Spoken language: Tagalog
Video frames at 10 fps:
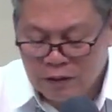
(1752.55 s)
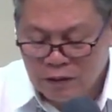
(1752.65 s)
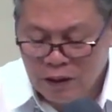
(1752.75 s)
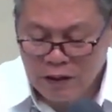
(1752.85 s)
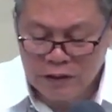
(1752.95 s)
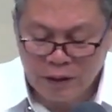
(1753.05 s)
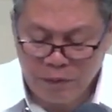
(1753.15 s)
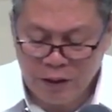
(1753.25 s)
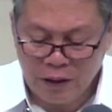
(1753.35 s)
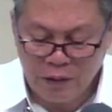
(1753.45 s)
Ayan,
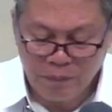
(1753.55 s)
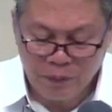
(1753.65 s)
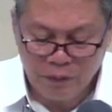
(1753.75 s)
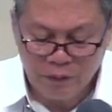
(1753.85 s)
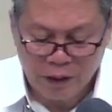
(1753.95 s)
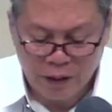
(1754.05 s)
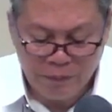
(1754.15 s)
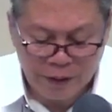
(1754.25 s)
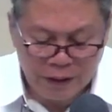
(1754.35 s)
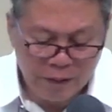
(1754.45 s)
sabi nga ni Paul, oh, I
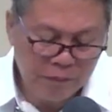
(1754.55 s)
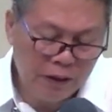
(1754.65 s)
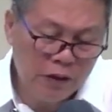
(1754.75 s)
become a